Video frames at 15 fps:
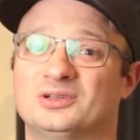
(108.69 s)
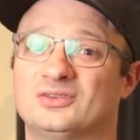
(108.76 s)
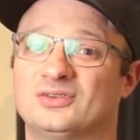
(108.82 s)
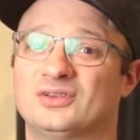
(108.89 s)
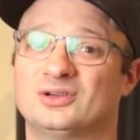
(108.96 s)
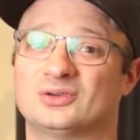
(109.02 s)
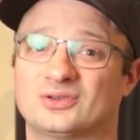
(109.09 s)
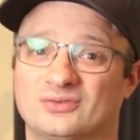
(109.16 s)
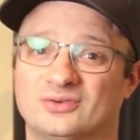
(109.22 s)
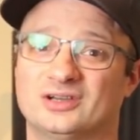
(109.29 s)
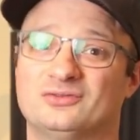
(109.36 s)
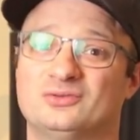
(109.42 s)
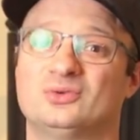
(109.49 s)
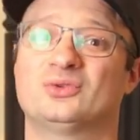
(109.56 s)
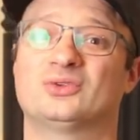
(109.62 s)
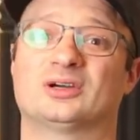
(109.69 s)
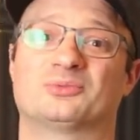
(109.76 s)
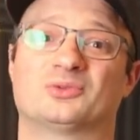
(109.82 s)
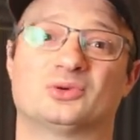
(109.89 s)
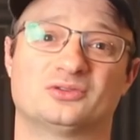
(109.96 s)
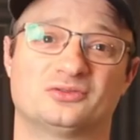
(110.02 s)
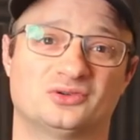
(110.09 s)
den
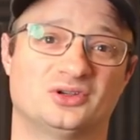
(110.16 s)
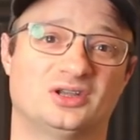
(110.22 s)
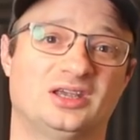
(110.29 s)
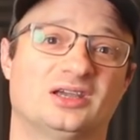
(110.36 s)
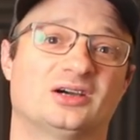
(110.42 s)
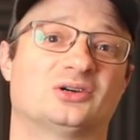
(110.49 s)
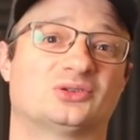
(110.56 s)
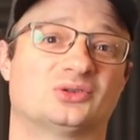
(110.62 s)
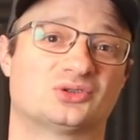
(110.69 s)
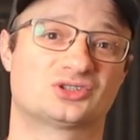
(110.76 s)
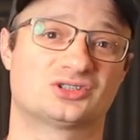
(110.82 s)
CO2-Fußabdruck von E-Autos